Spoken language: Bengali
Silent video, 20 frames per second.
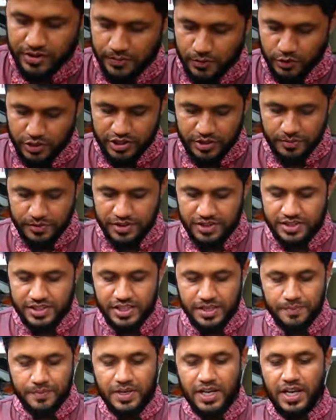কিবোর্ড হিসেবে
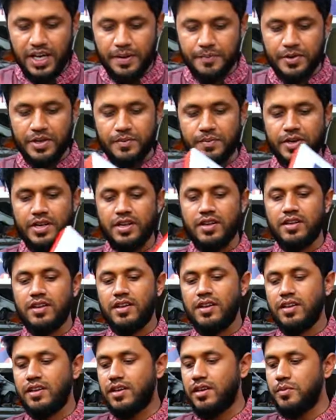দিচ্ছি আমরা হ্যাবিট ব্র্যান্ডের
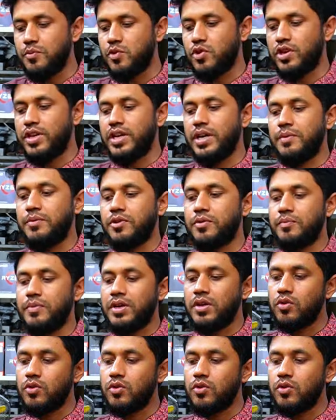এই কিবোর্ডটি এবং